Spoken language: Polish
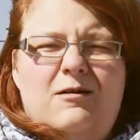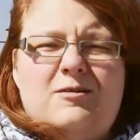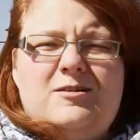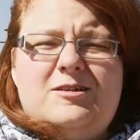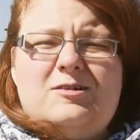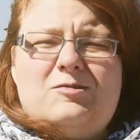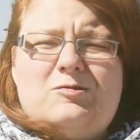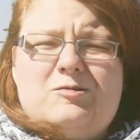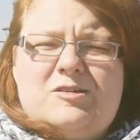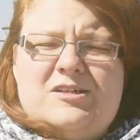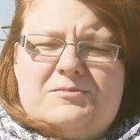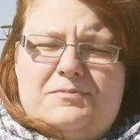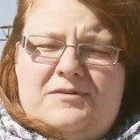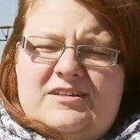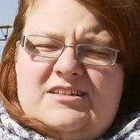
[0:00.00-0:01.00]
Chodzi o to,
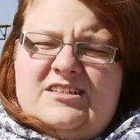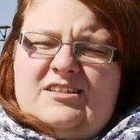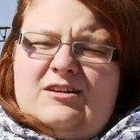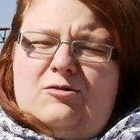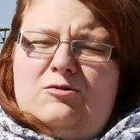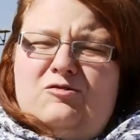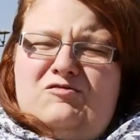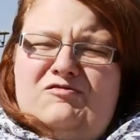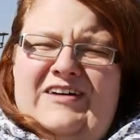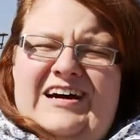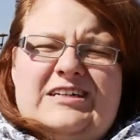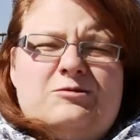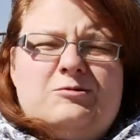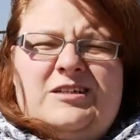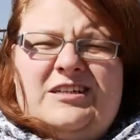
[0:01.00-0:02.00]
żebyś
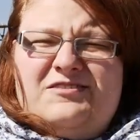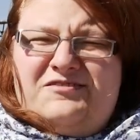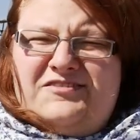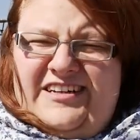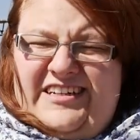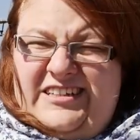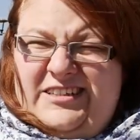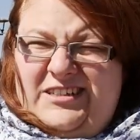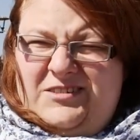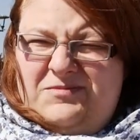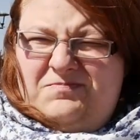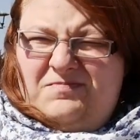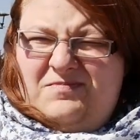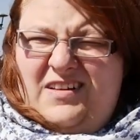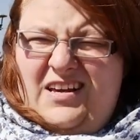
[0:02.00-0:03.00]
odważył się wyjść
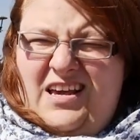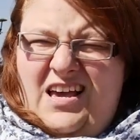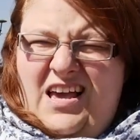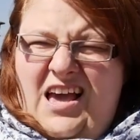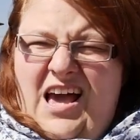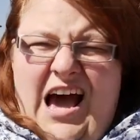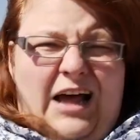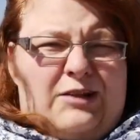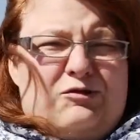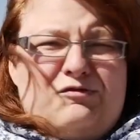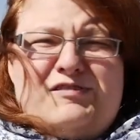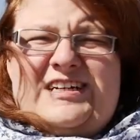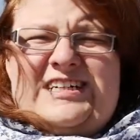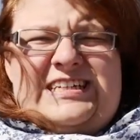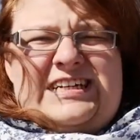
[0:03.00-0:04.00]
a
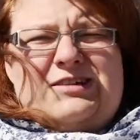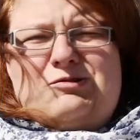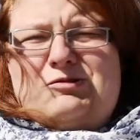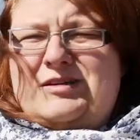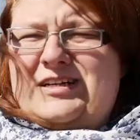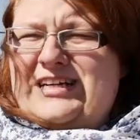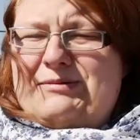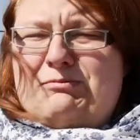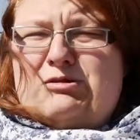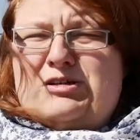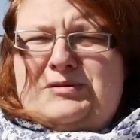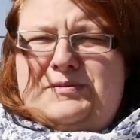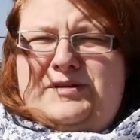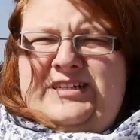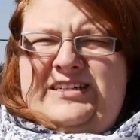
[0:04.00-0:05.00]
to wyjście to nie
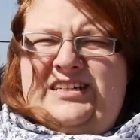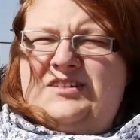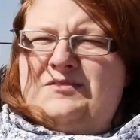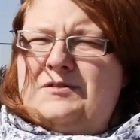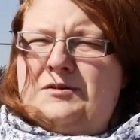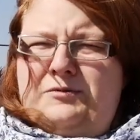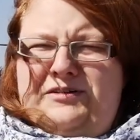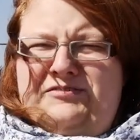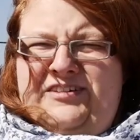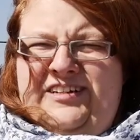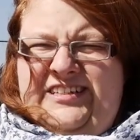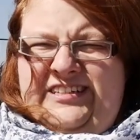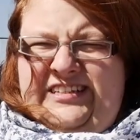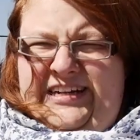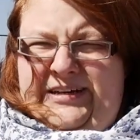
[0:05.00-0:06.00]
musi być niezwykłe
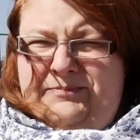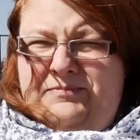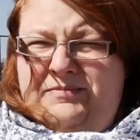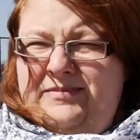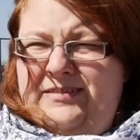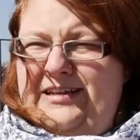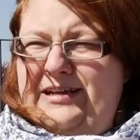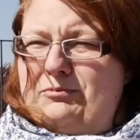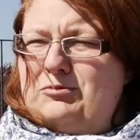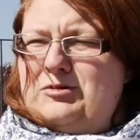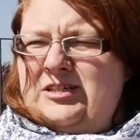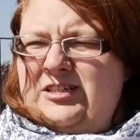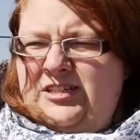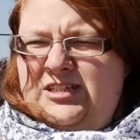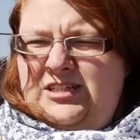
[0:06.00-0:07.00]
wyjście. Nie
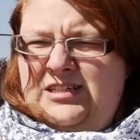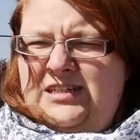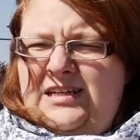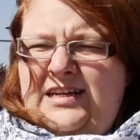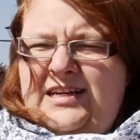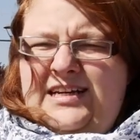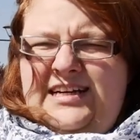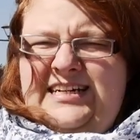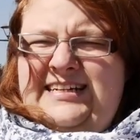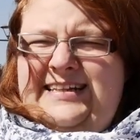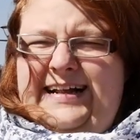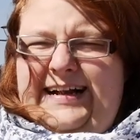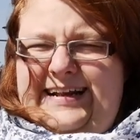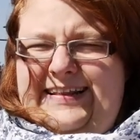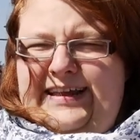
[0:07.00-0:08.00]
musisz
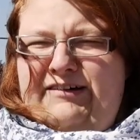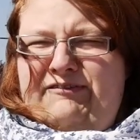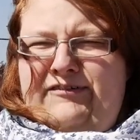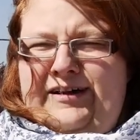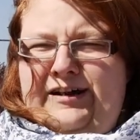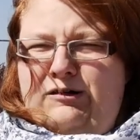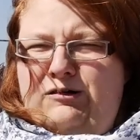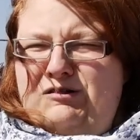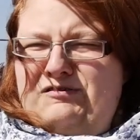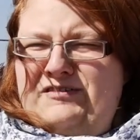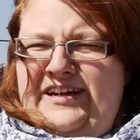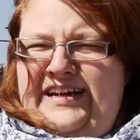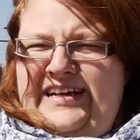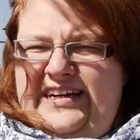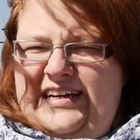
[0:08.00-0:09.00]
iść na rynek w
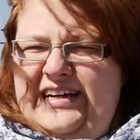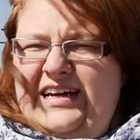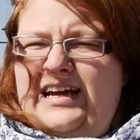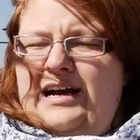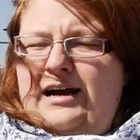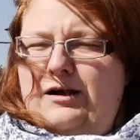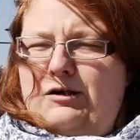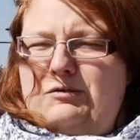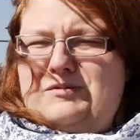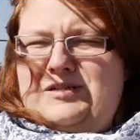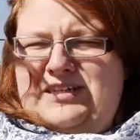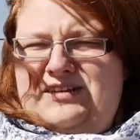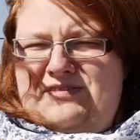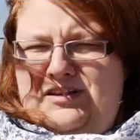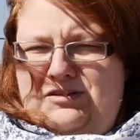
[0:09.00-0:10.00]
Krakowie i
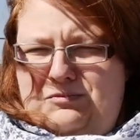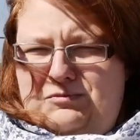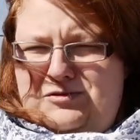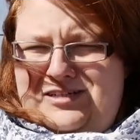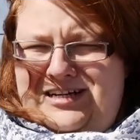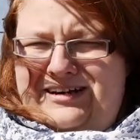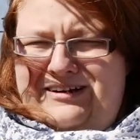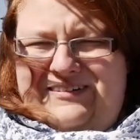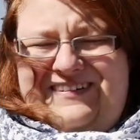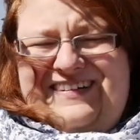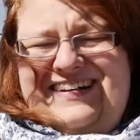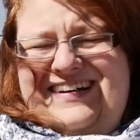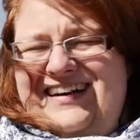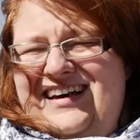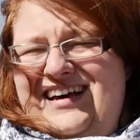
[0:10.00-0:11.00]
robić nie wiadomo
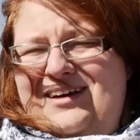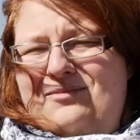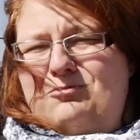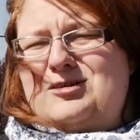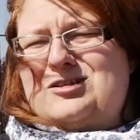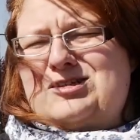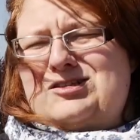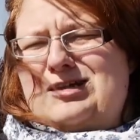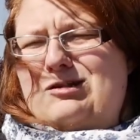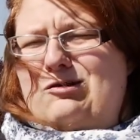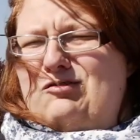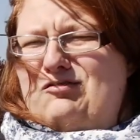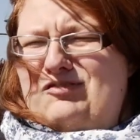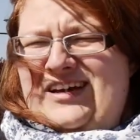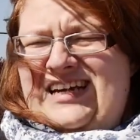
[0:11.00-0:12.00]
czego. Musisz
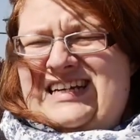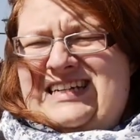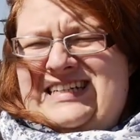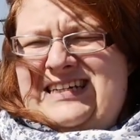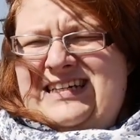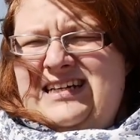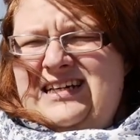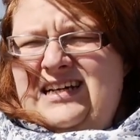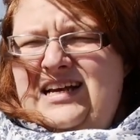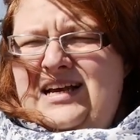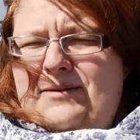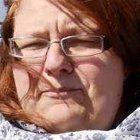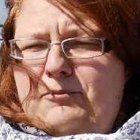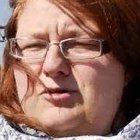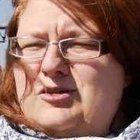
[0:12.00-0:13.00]
tylko wyjść,
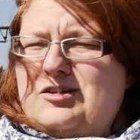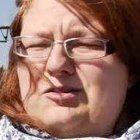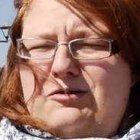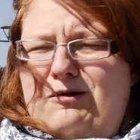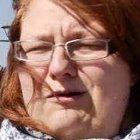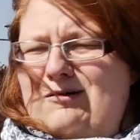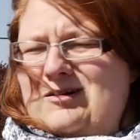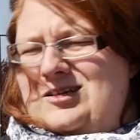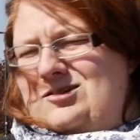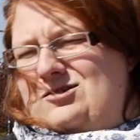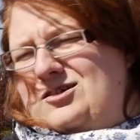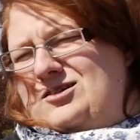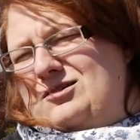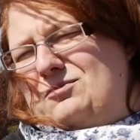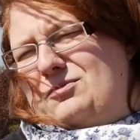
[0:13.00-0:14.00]
może do kogoś,
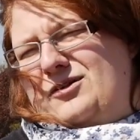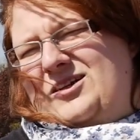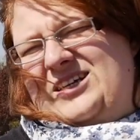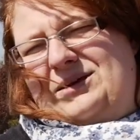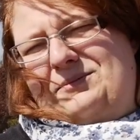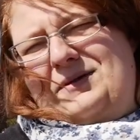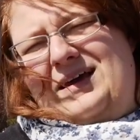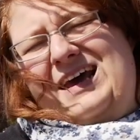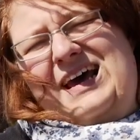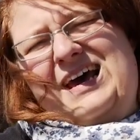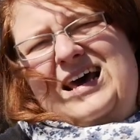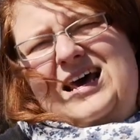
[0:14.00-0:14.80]
kto jest obok siebie,